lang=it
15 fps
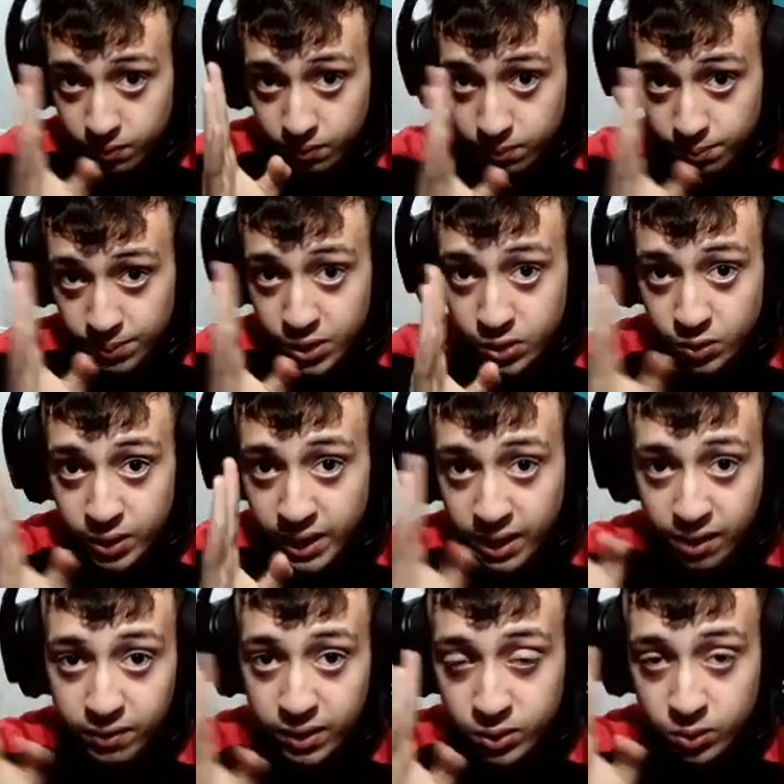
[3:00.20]
Persona che
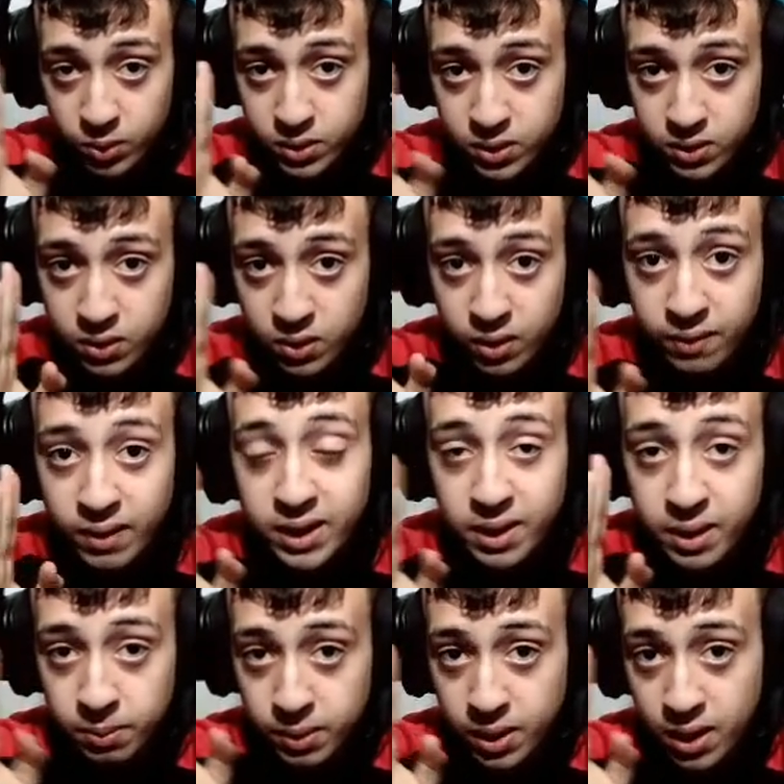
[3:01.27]
hai fatto queste storie, vatti a
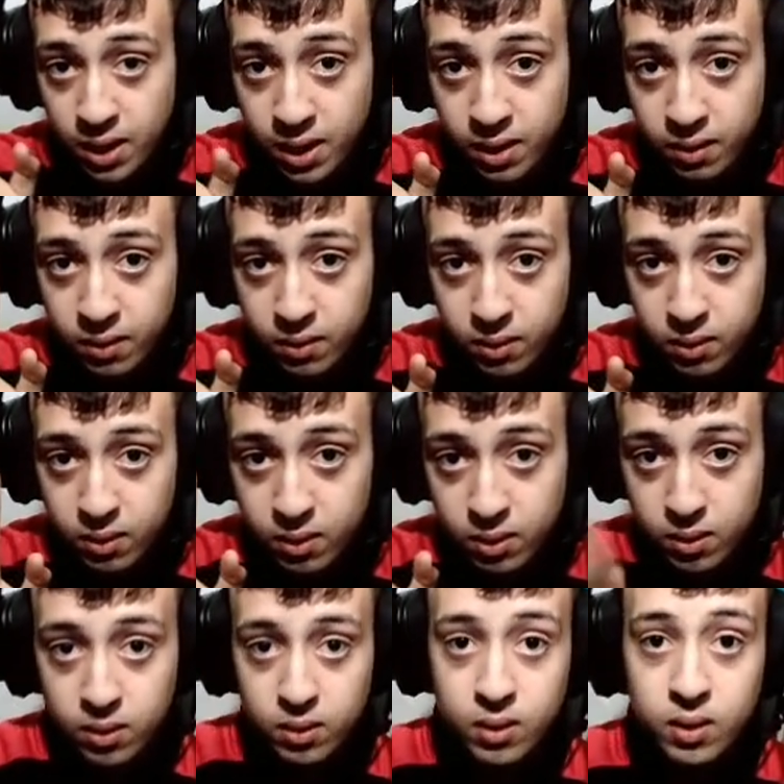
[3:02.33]
ripigliare.
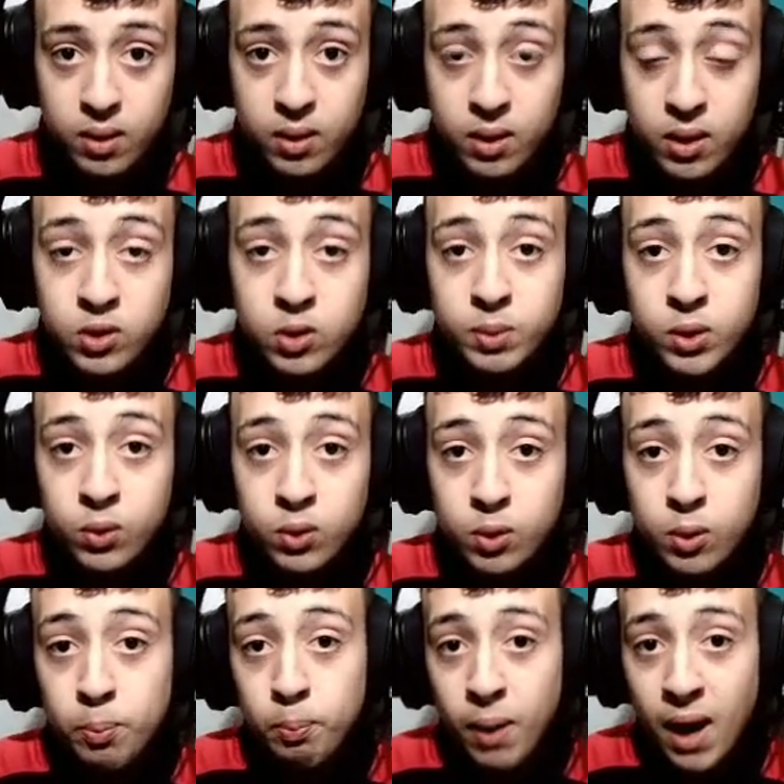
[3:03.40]
E soprattutto
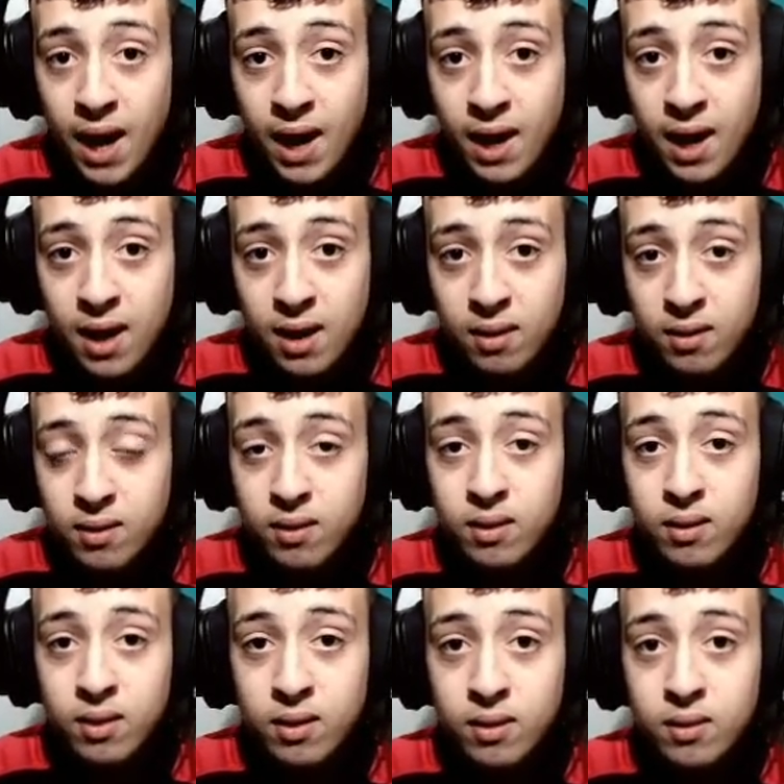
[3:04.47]
impara
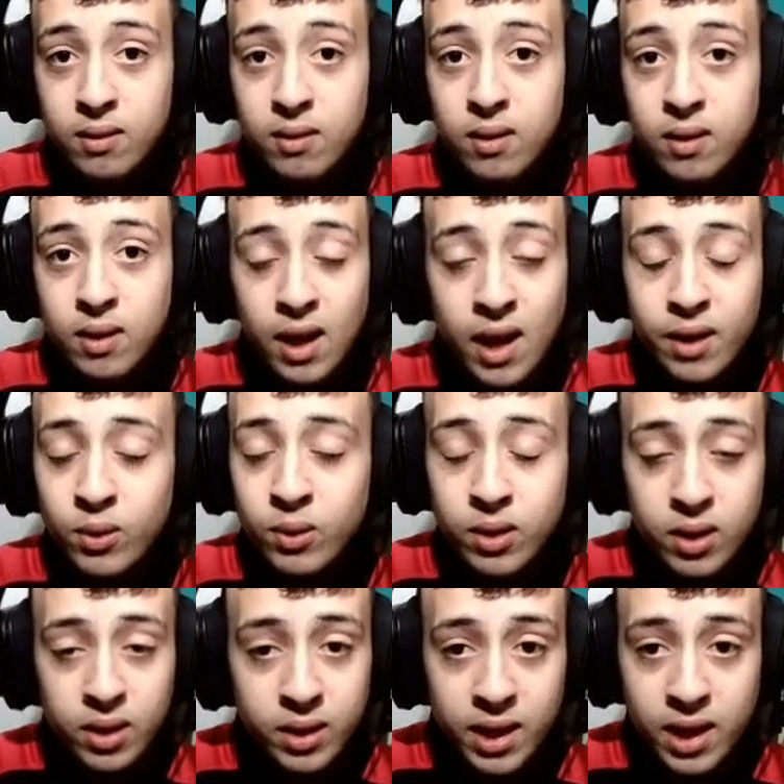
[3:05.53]
a
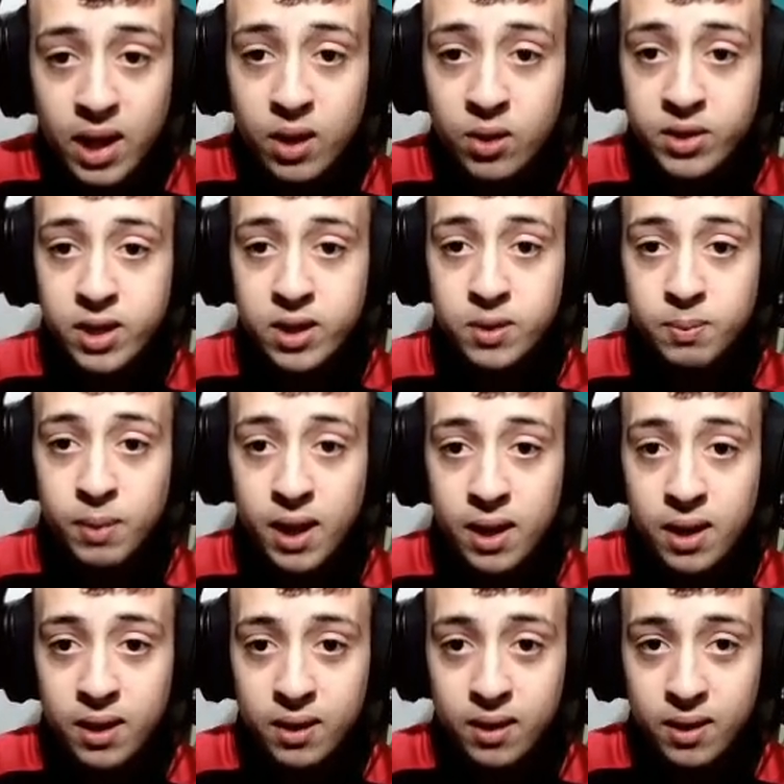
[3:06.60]
non dire le cose alle
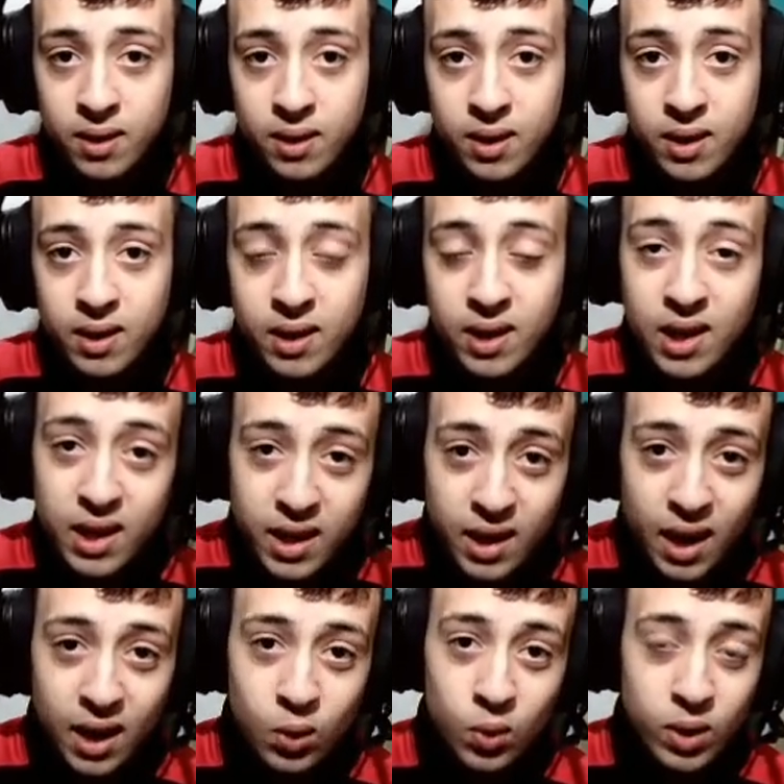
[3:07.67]
spalle. Che lì
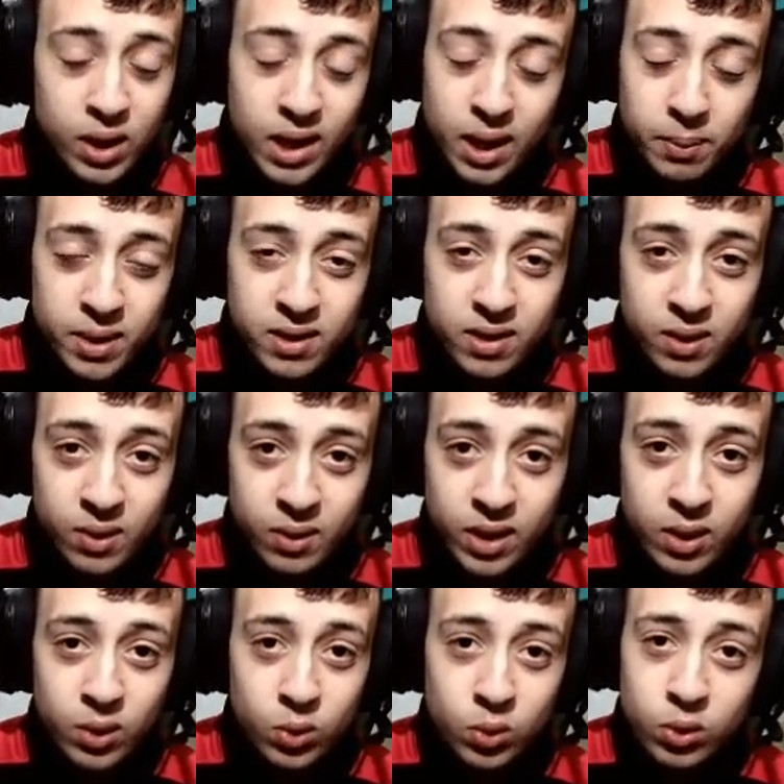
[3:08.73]
a, Lu- lì a Pesaro
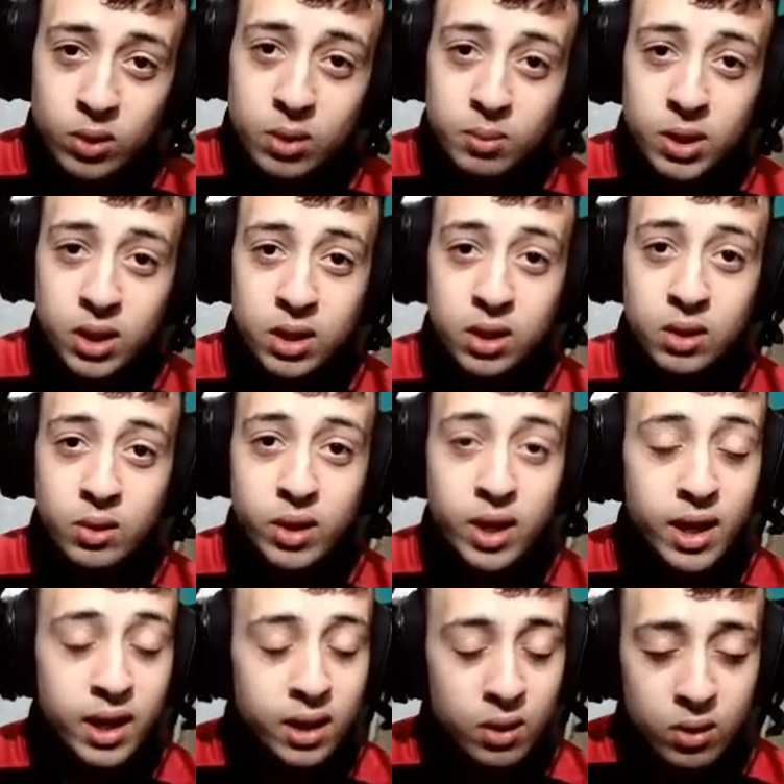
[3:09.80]
eri tutto timidino,
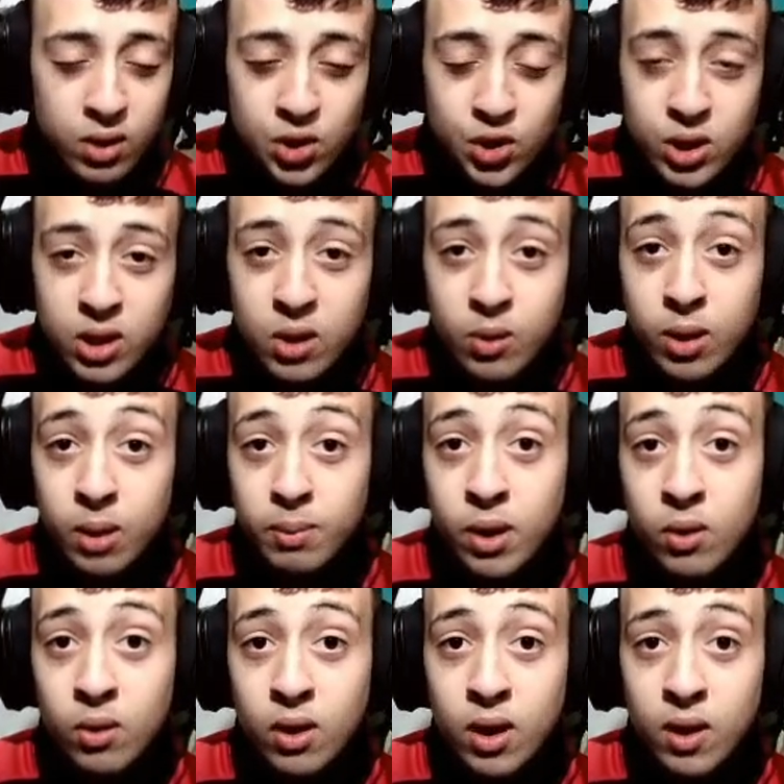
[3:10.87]
neanche il coraggio di dire una
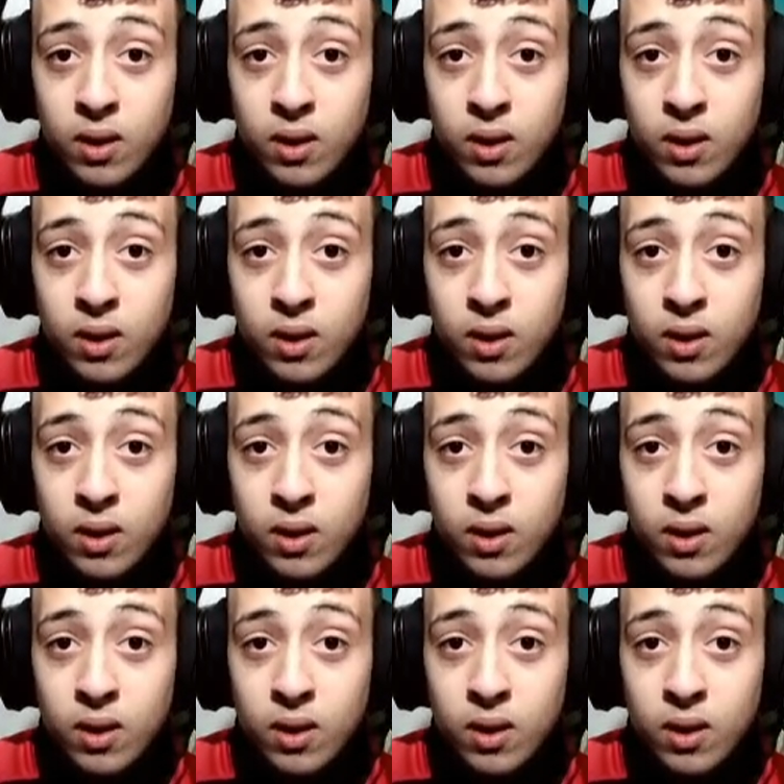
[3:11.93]
parola